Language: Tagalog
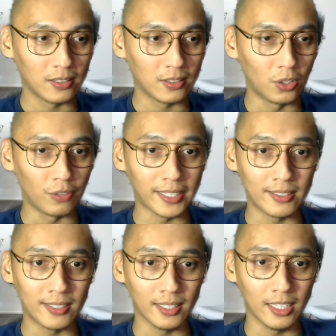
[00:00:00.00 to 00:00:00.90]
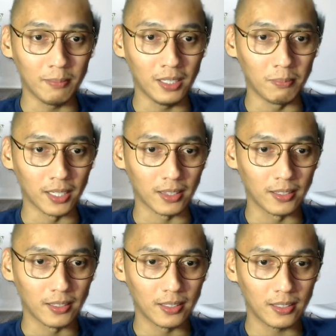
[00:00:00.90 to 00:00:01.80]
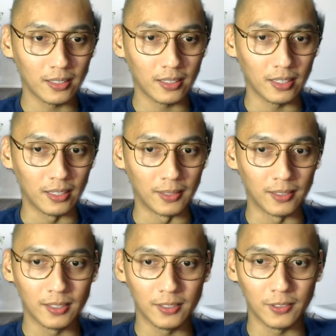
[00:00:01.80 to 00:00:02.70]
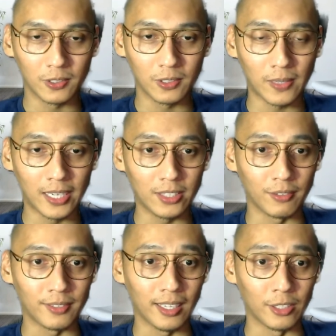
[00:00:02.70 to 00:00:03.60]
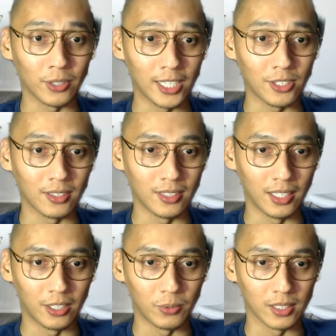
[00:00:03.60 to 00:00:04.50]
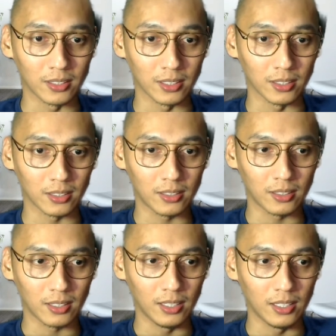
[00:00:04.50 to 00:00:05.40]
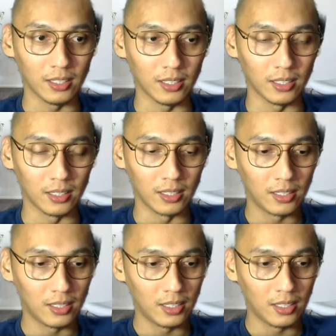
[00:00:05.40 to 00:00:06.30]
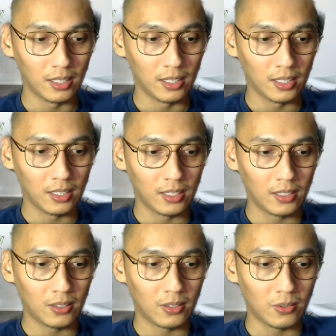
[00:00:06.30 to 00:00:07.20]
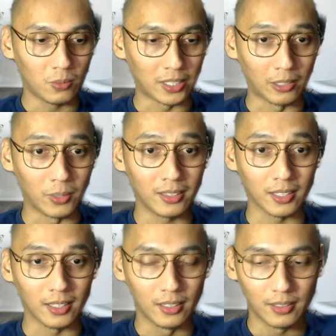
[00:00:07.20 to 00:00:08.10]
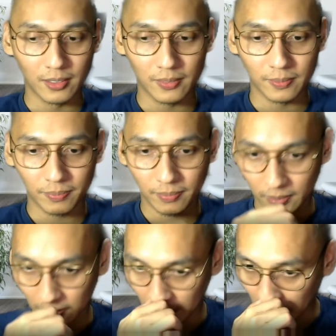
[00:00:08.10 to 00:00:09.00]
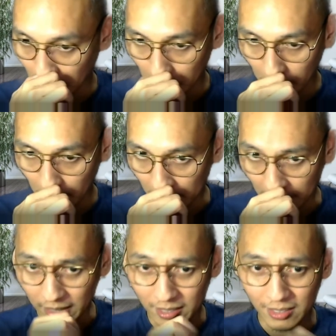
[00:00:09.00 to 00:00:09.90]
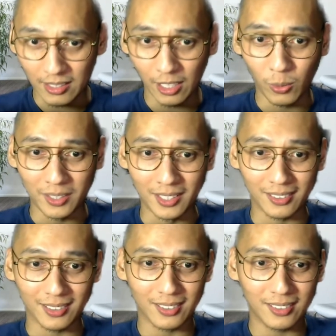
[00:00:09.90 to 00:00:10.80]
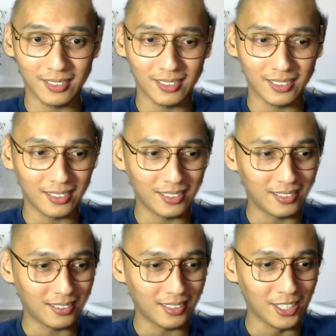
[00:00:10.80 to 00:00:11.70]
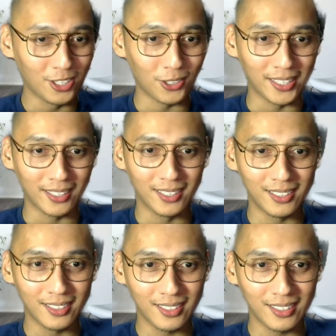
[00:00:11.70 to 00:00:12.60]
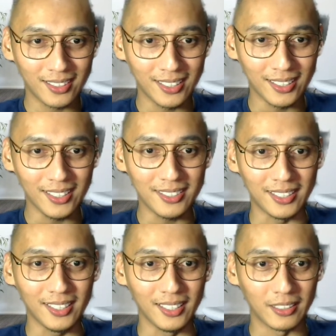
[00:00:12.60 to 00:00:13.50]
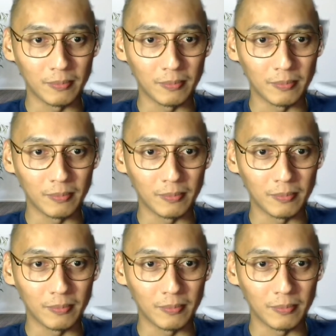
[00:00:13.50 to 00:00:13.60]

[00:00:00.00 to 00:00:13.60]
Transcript: no offense sa TIP, but ano, yung quality of education there wasn't really what I wanted. And I still wasn't enjoying ECE. E.